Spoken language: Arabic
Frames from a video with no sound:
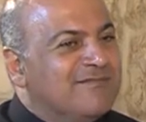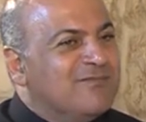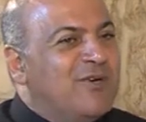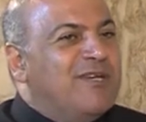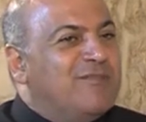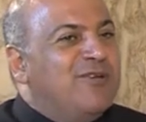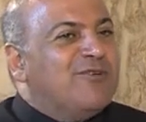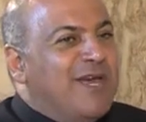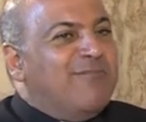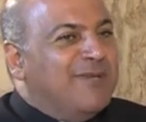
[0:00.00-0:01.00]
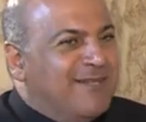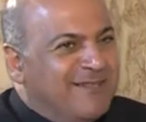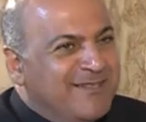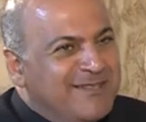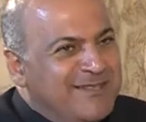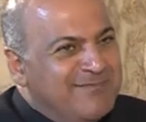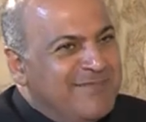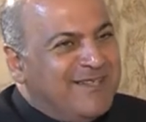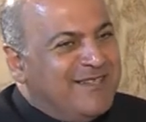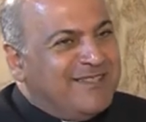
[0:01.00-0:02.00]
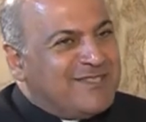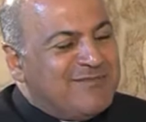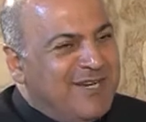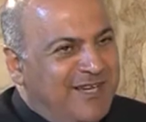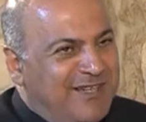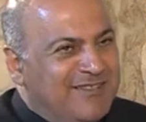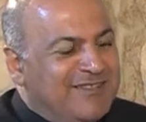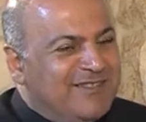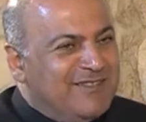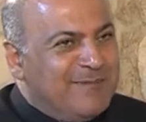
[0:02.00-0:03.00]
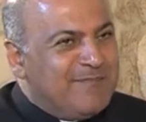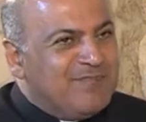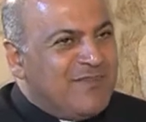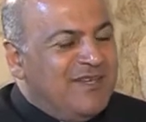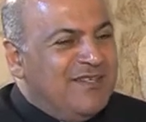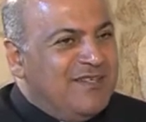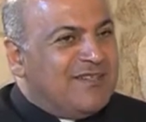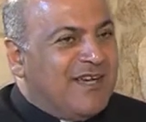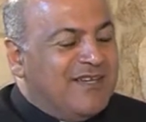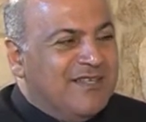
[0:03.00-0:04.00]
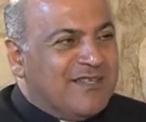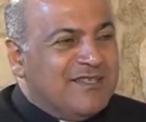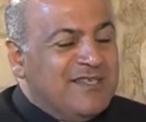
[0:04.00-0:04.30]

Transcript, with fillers: وهيك بقول له كمل هذا آه، شيء ما رح آه، يتغير